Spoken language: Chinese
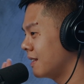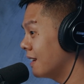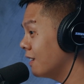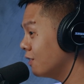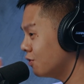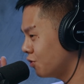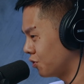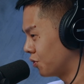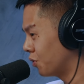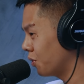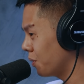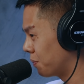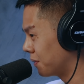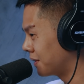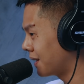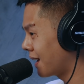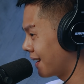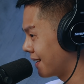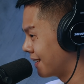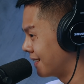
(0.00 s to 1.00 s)
也许会不
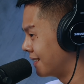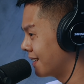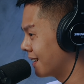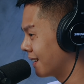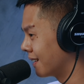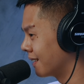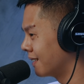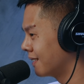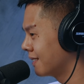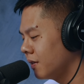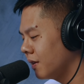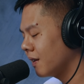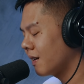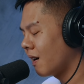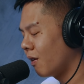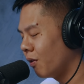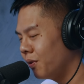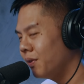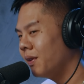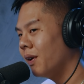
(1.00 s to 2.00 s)
太一样。那
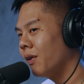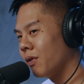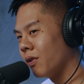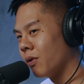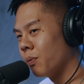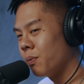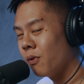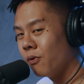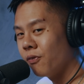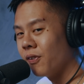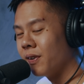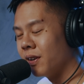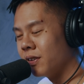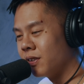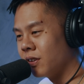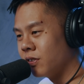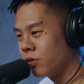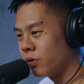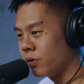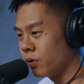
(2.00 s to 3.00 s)
考虑到有部分的
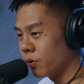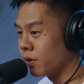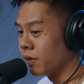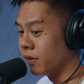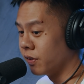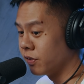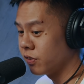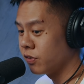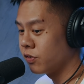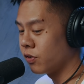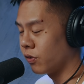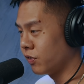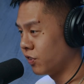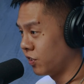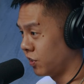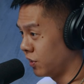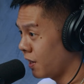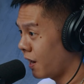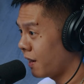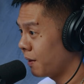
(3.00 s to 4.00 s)
听众有可能是从
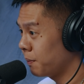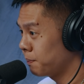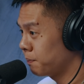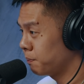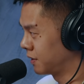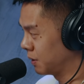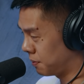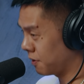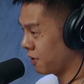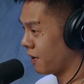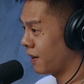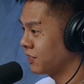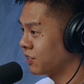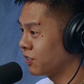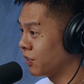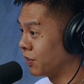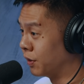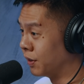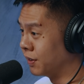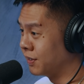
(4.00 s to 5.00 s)
其他的
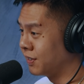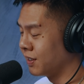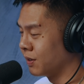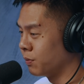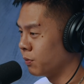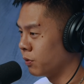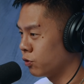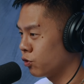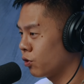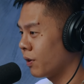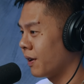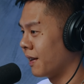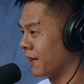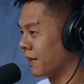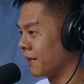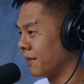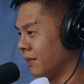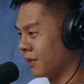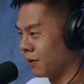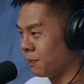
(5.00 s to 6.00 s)
podcaster 的节目串联
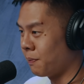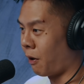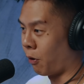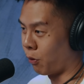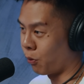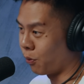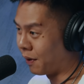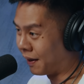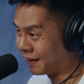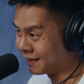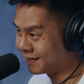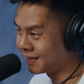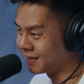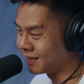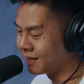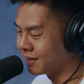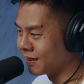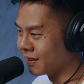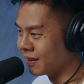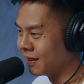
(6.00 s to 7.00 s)
而跑过来
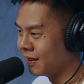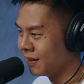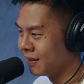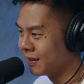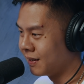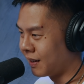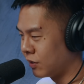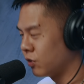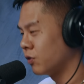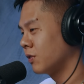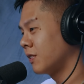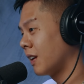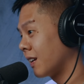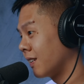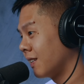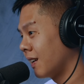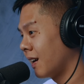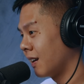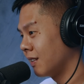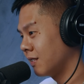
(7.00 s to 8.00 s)
听的，那就再跟
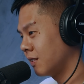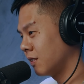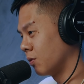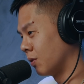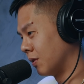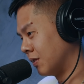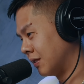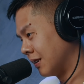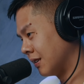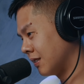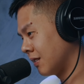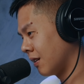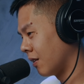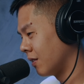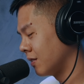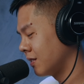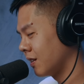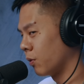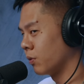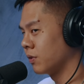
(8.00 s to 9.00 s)
大家自我介绍一
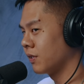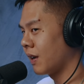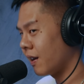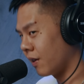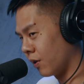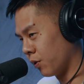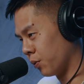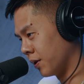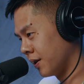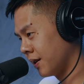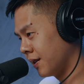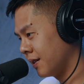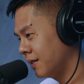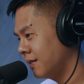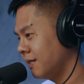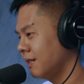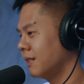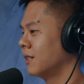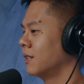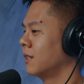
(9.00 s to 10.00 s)
下，我是艾尔文，
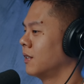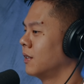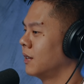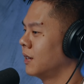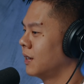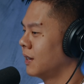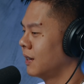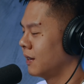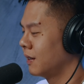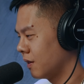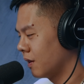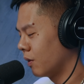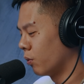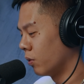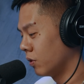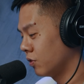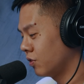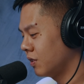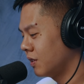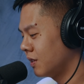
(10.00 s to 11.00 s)
我是五一。那
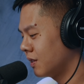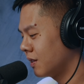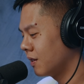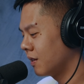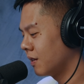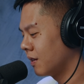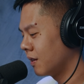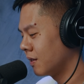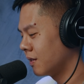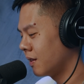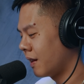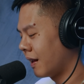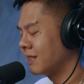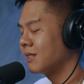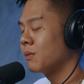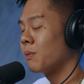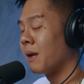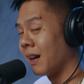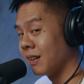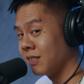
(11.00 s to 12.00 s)
我是一个来自
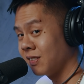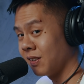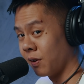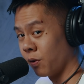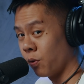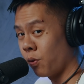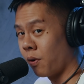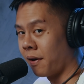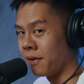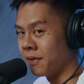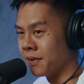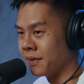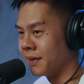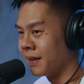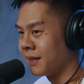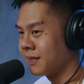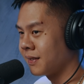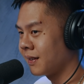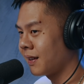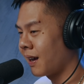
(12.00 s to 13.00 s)
马来西亚的华人，
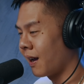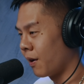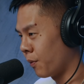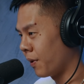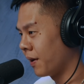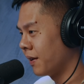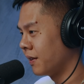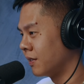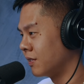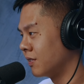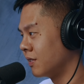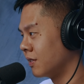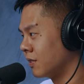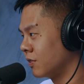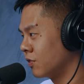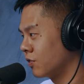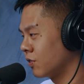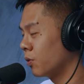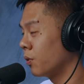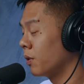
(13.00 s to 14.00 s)
那在台湾已经
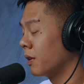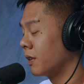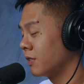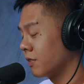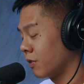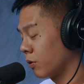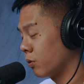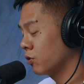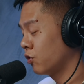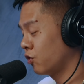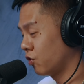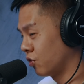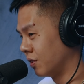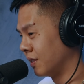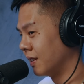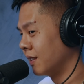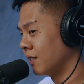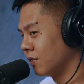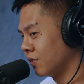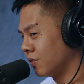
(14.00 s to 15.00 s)
生活了超过10
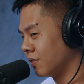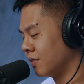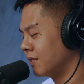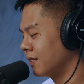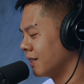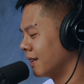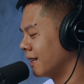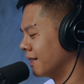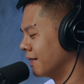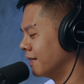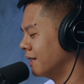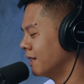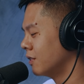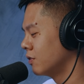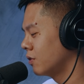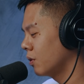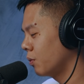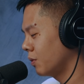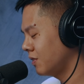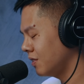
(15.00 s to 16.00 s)
年的时间了，
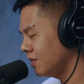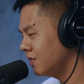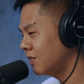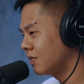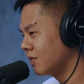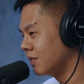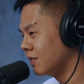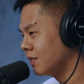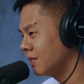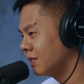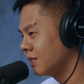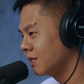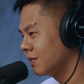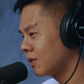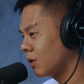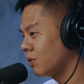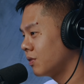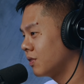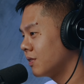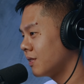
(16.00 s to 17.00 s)
所以我近期
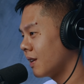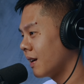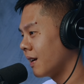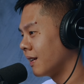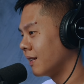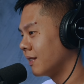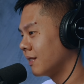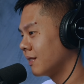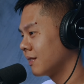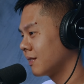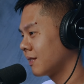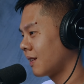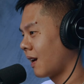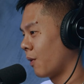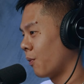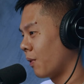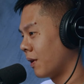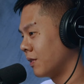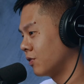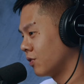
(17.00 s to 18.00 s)
都是在台
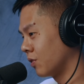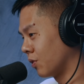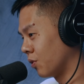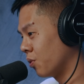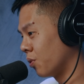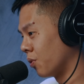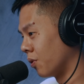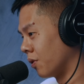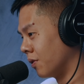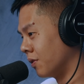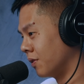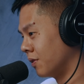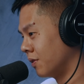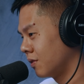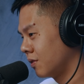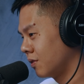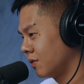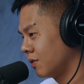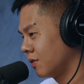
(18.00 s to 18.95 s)
湾生活。所